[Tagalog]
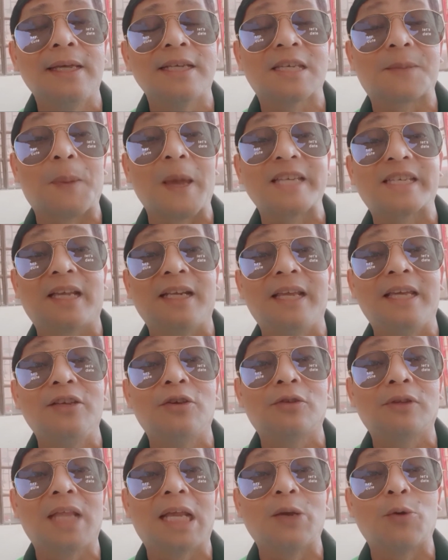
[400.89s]
especially
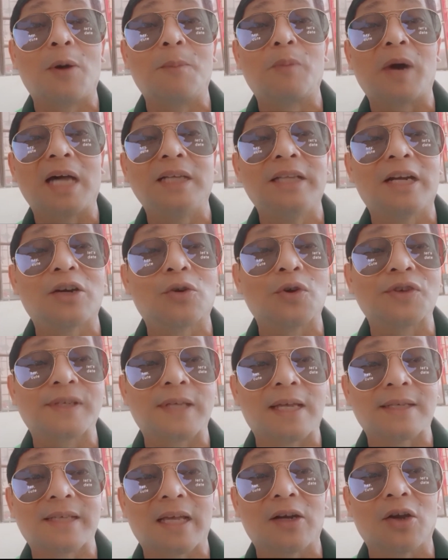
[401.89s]
yung dalawang brother ko
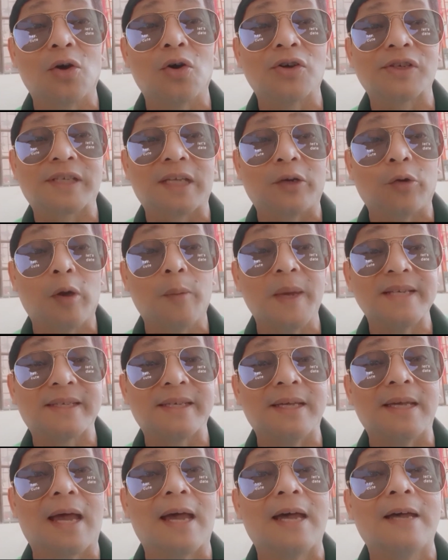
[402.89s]
sa Saragossa, Nueva
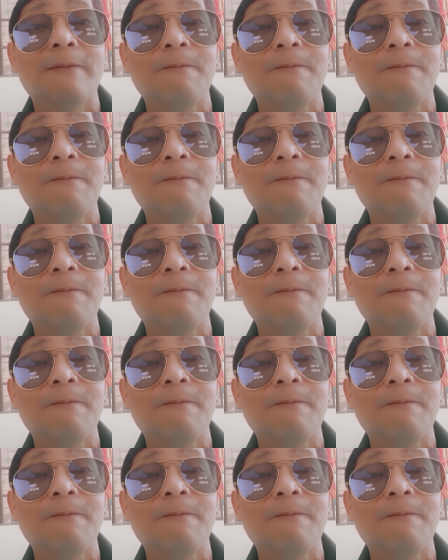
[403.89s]
Ecija.